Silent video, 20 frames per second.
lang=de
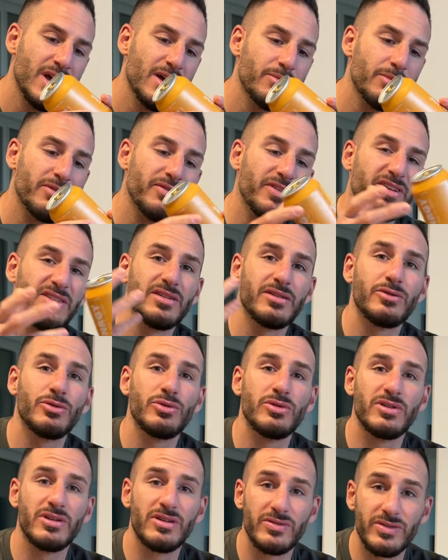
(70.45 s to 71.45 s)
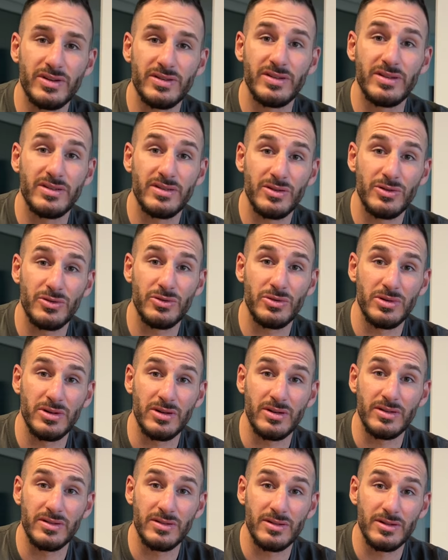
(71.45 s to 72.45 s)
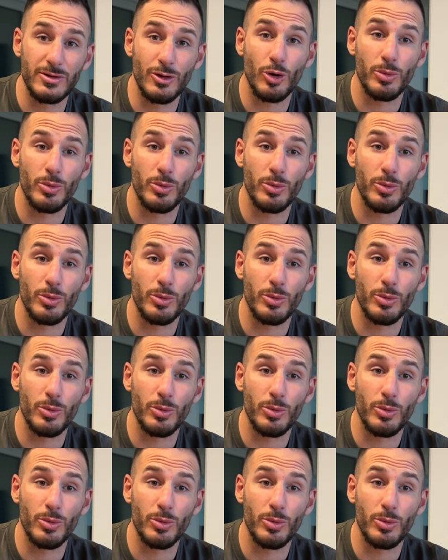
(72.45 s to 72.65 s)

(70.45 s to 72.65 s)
Man weiß natürlich nicht, was jetzt gesünder ist, ne?